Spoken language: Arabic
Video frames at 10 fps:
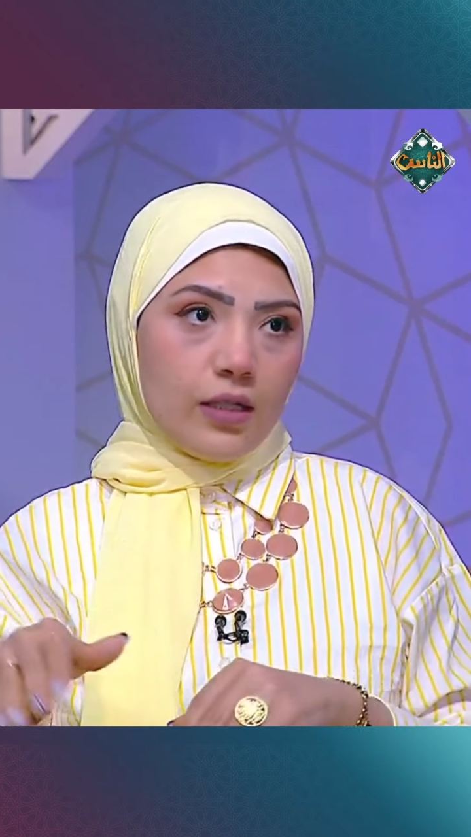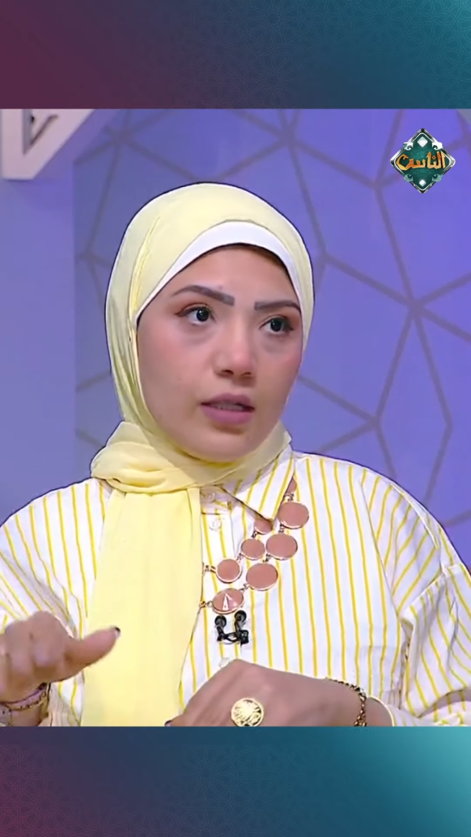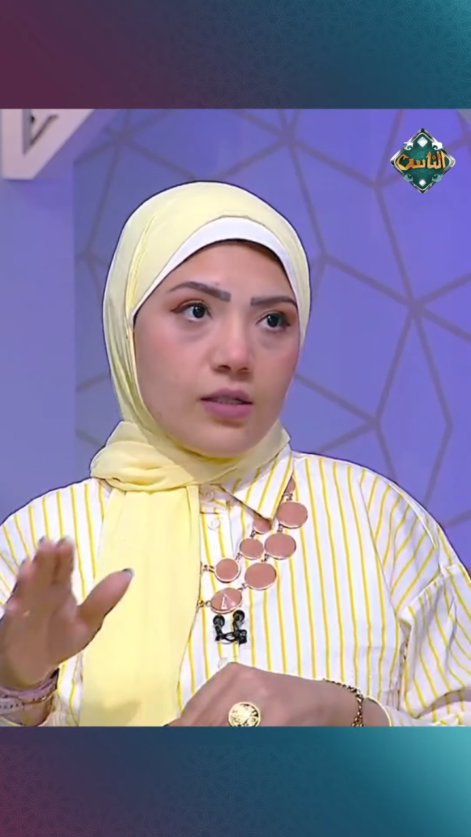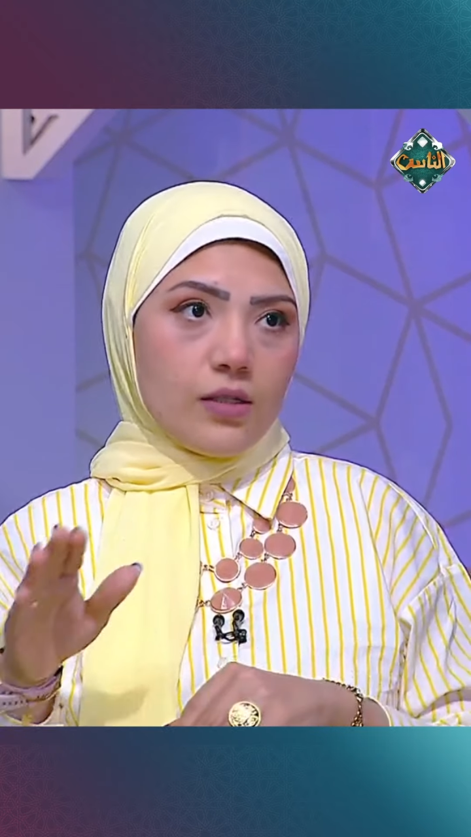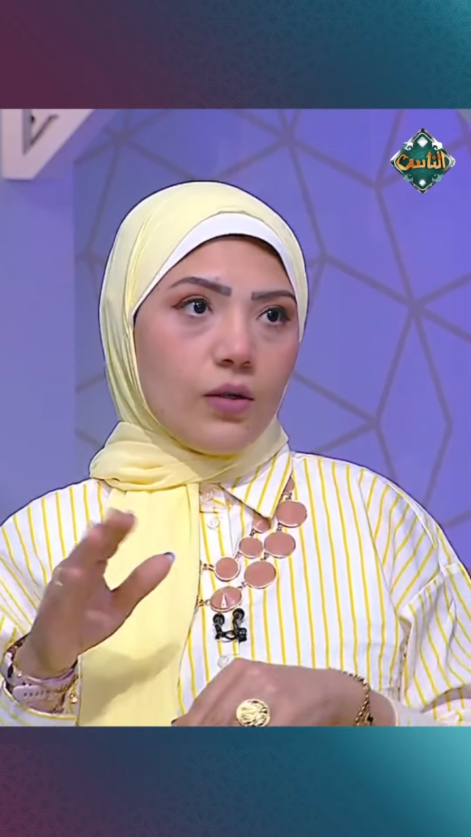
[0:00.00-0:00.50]

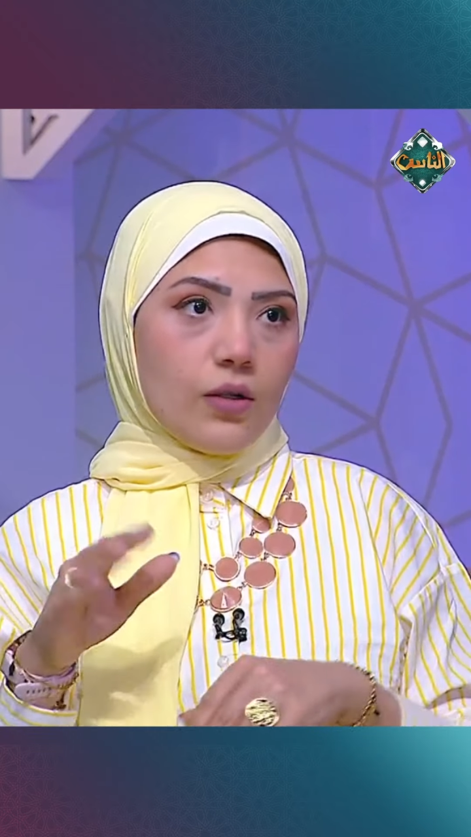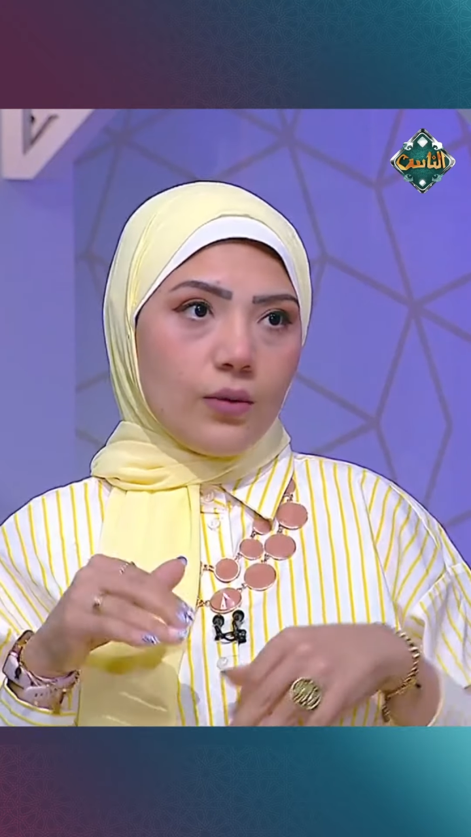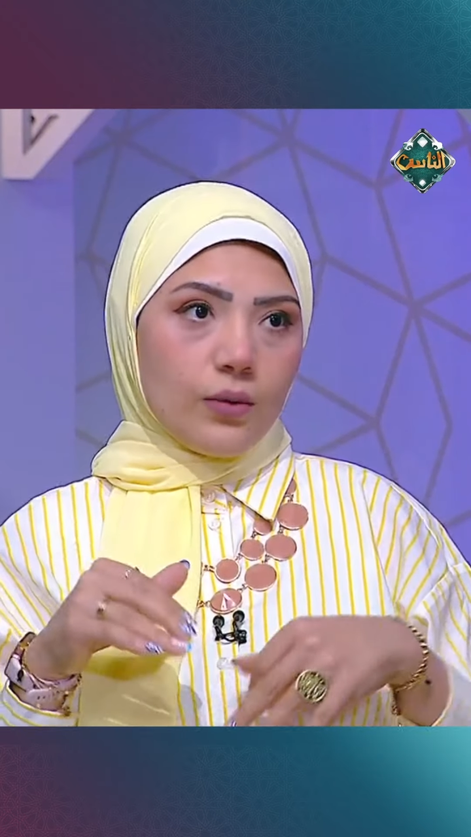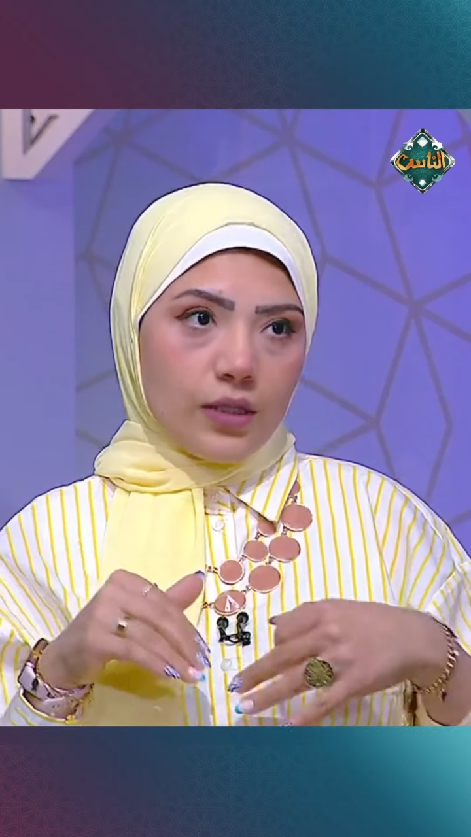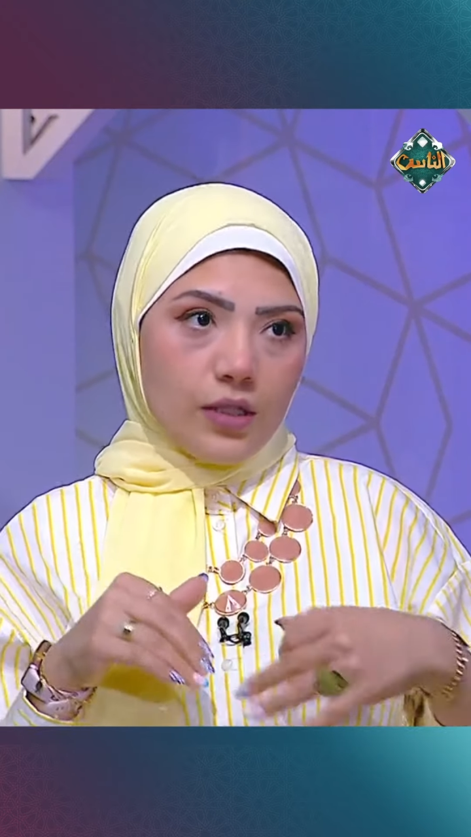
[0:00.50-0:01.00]
للانزلاق
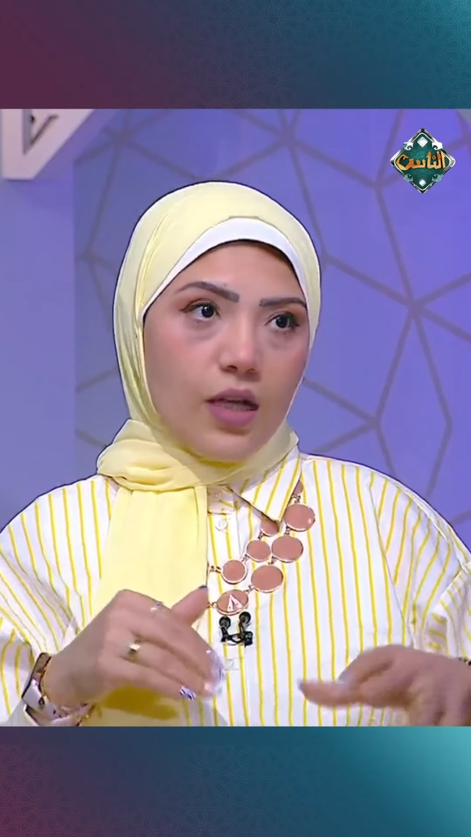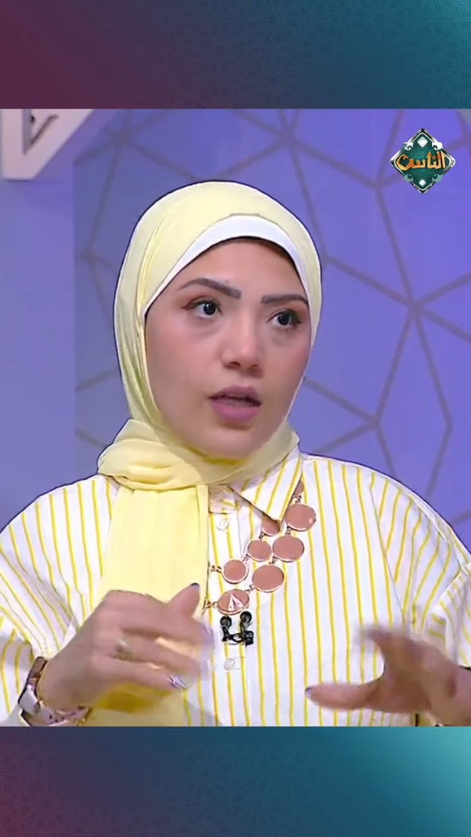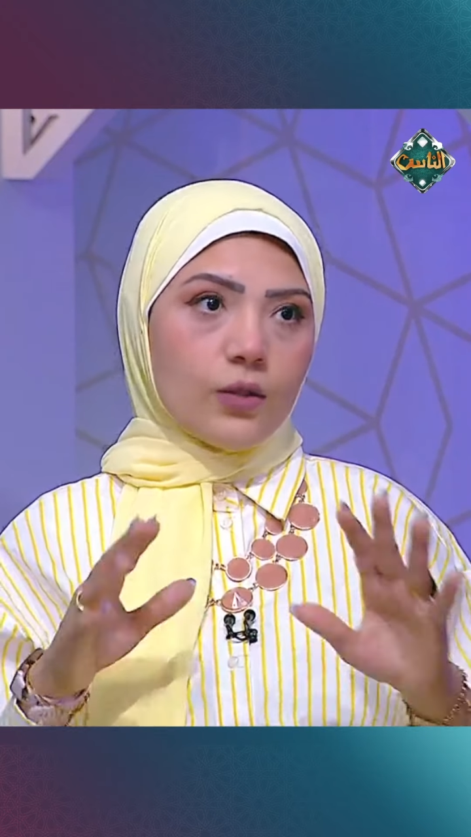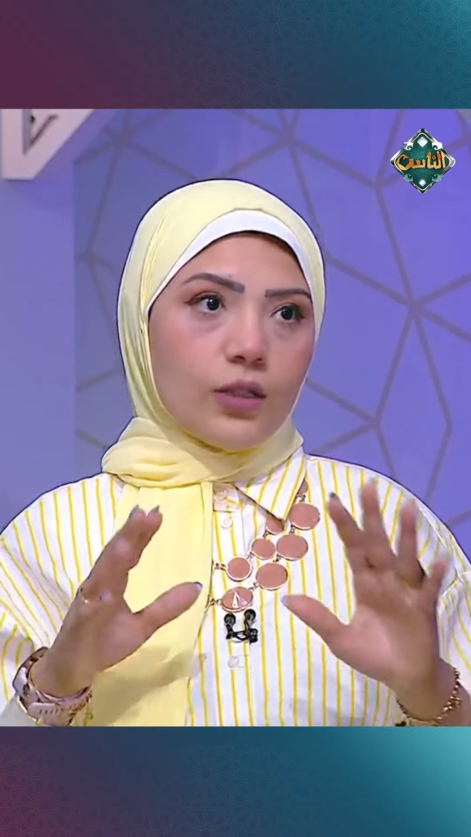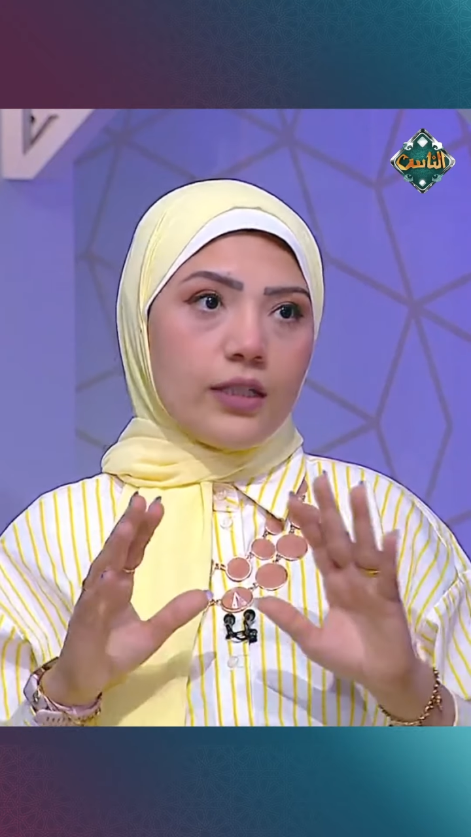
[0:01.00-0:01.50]
او
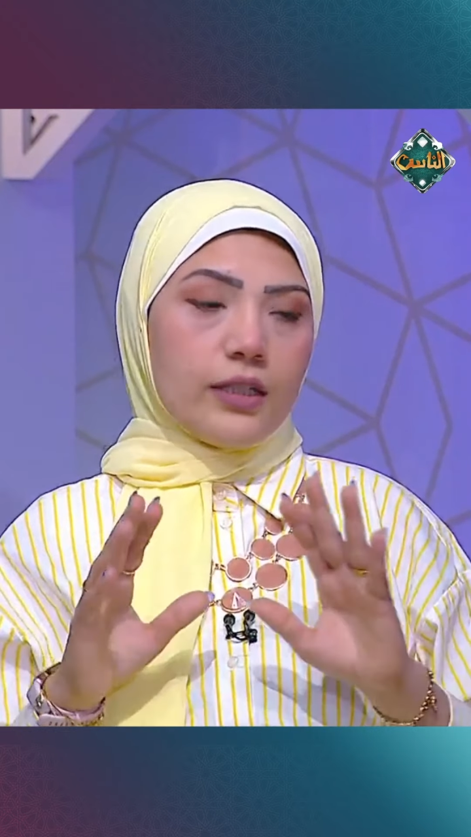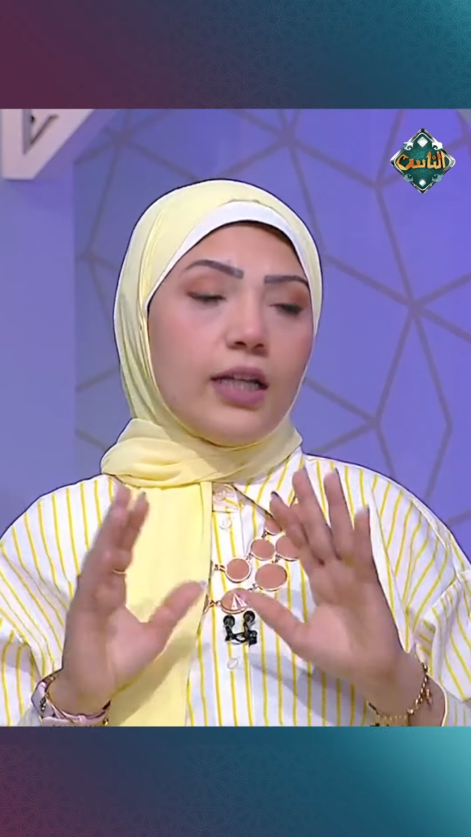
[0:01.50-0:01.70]
التزحلق يعني